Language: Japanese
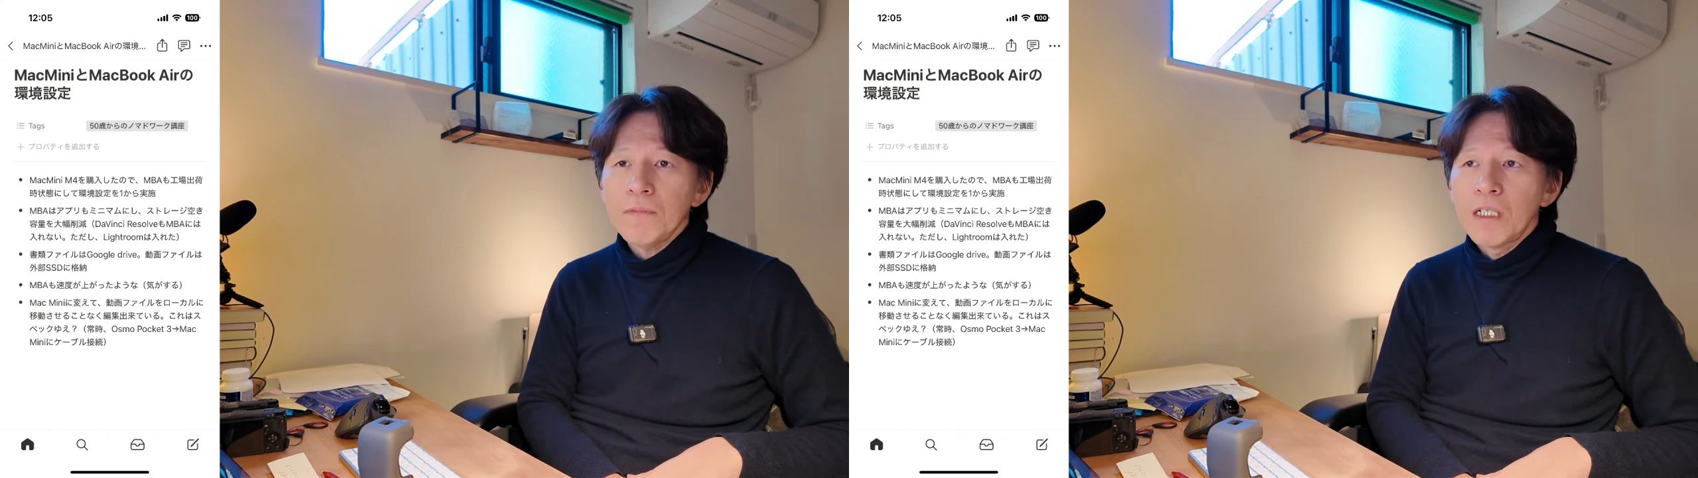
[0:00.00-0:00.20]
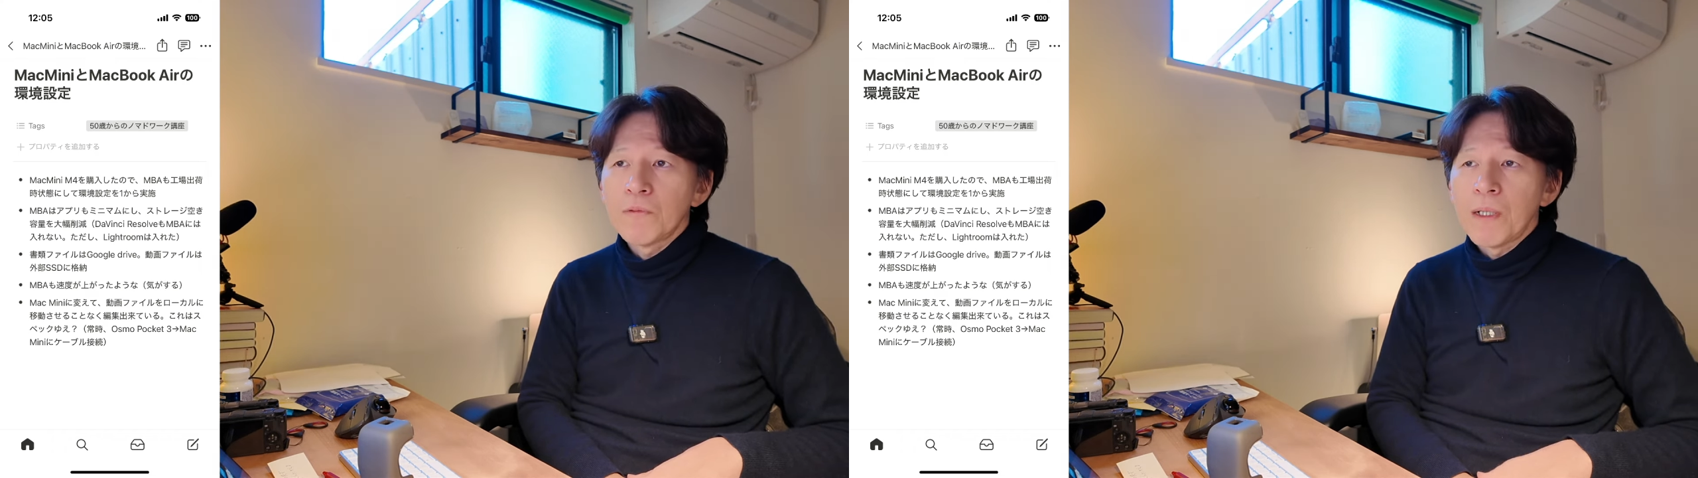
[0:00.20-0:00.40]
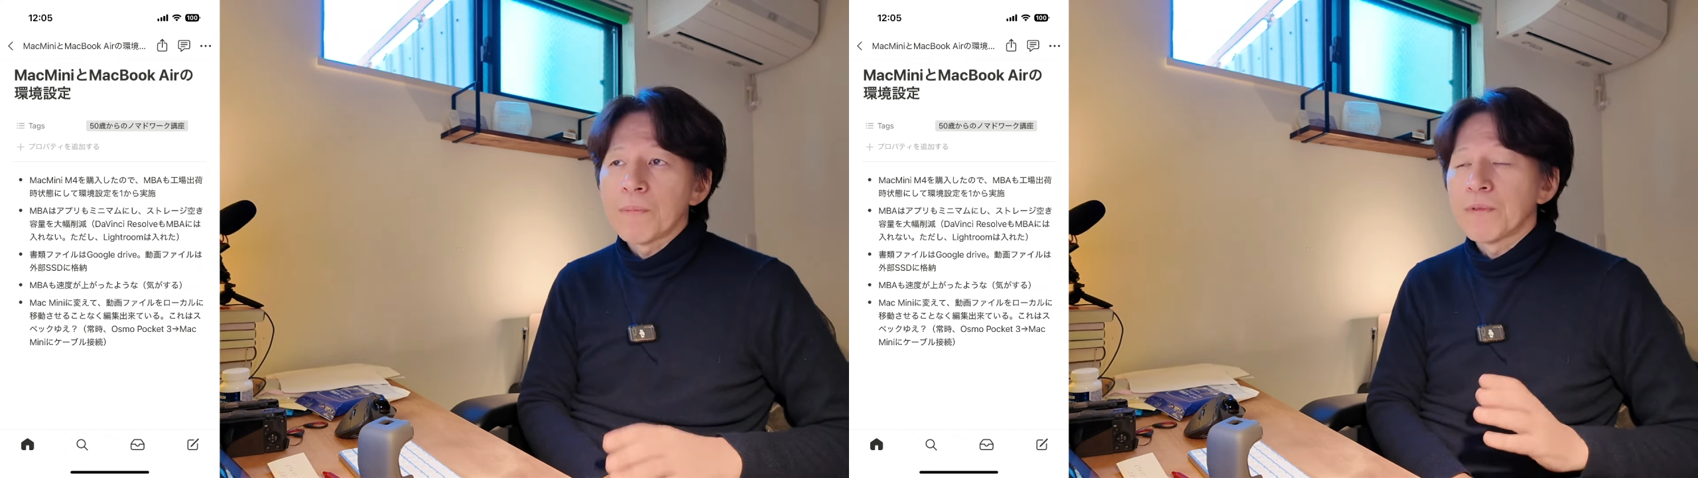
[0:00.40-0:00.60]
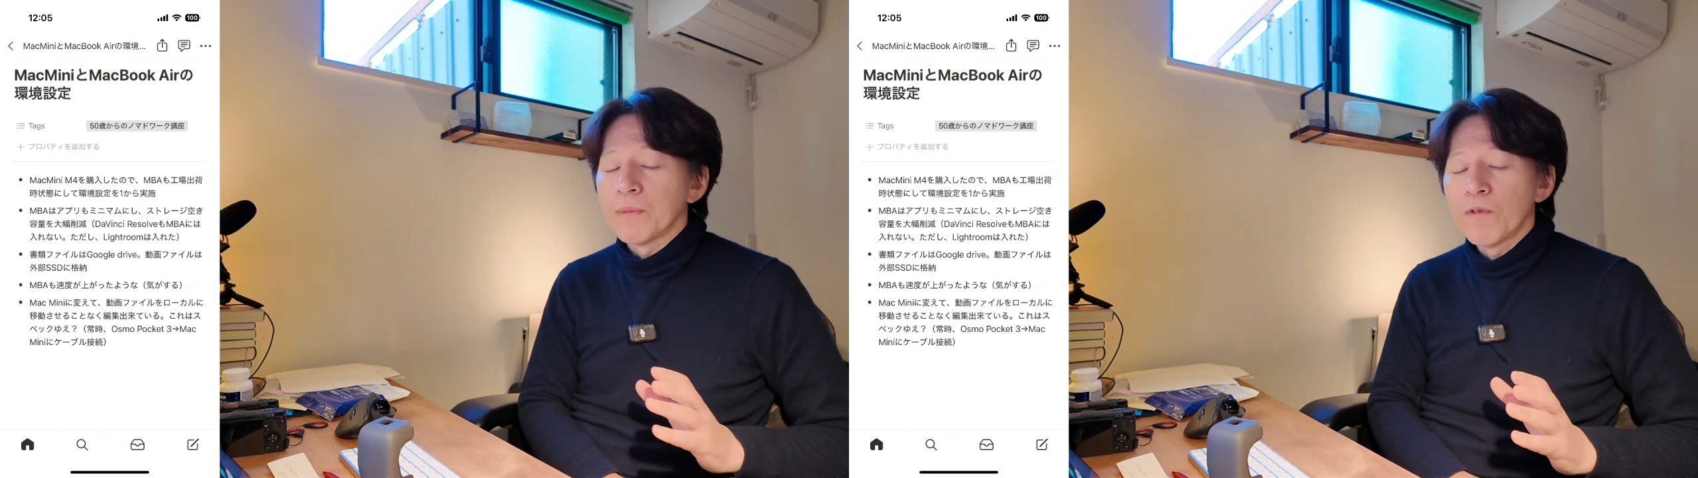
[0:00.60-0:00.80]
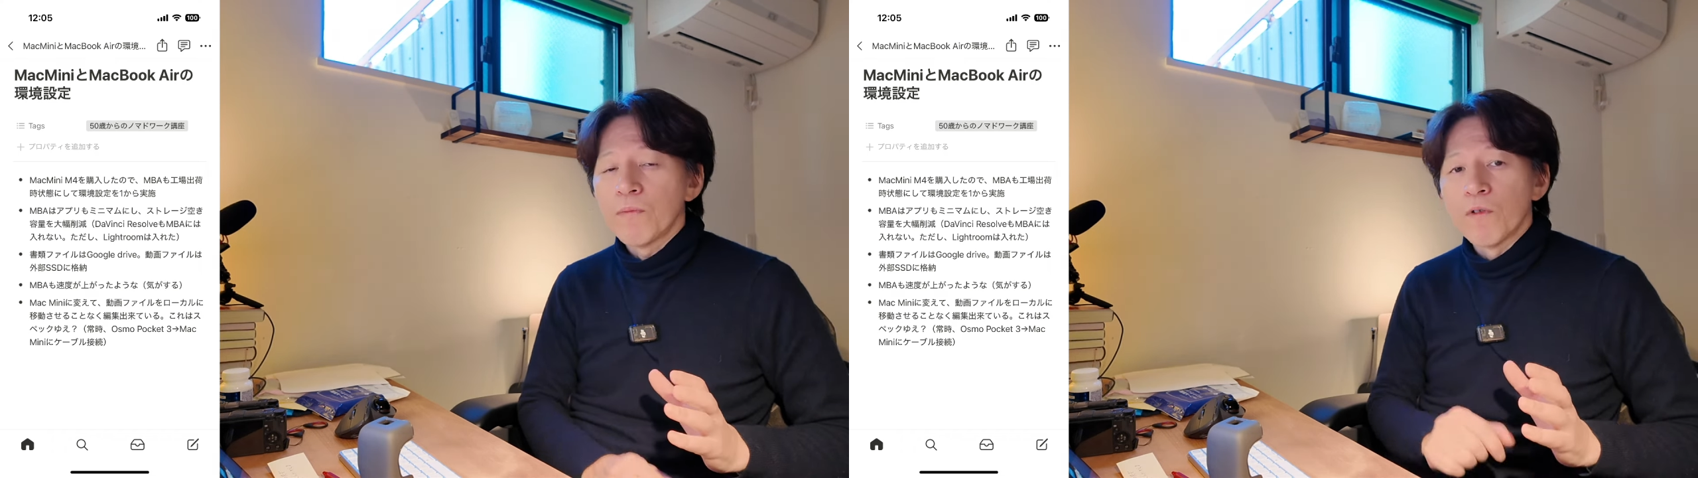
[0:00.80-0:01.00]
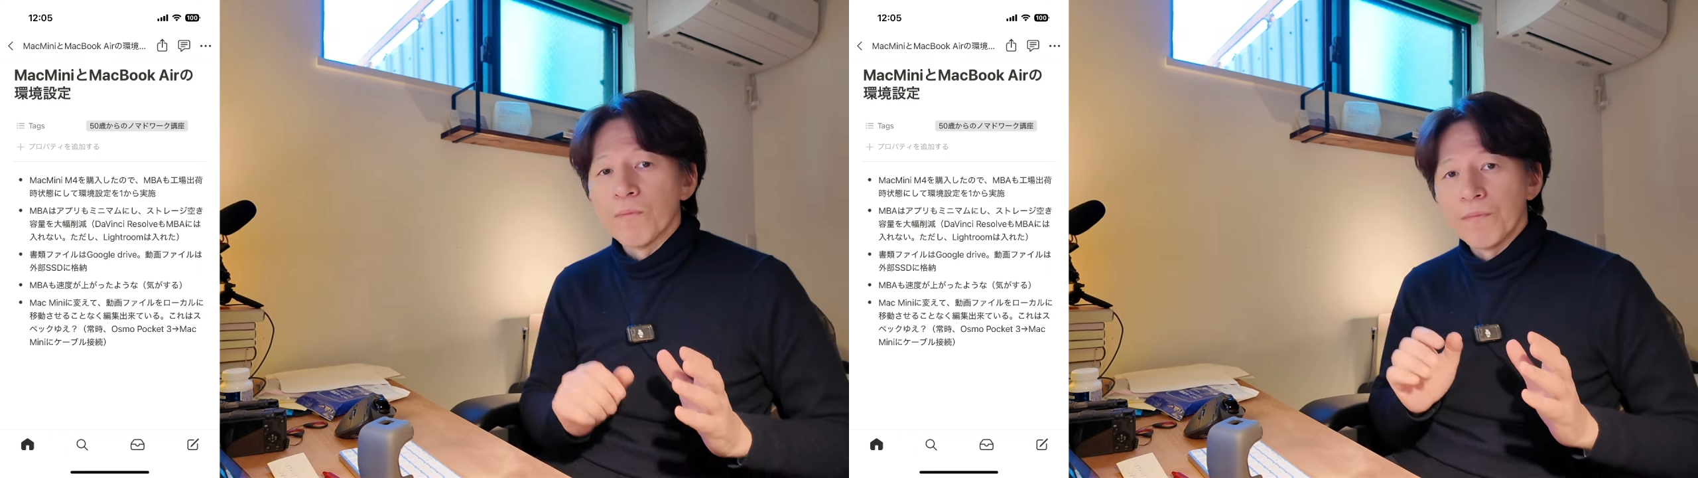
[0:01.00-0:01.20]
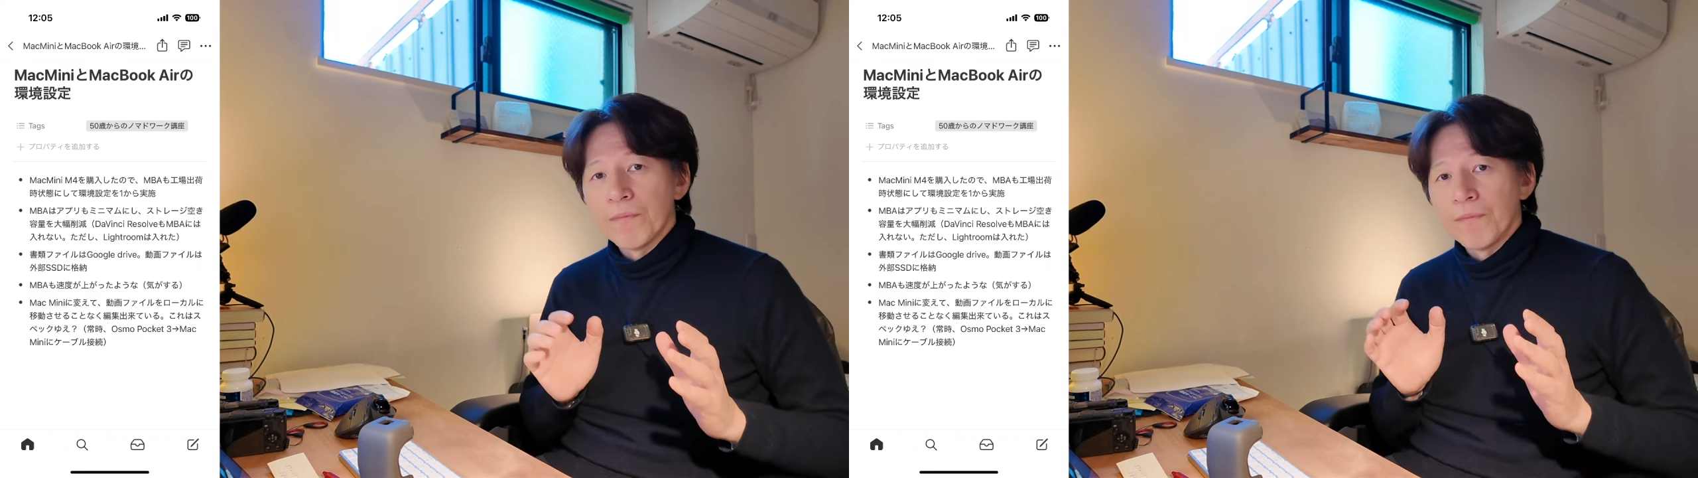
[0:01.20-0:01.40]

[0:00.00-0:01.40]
あの、アプリもも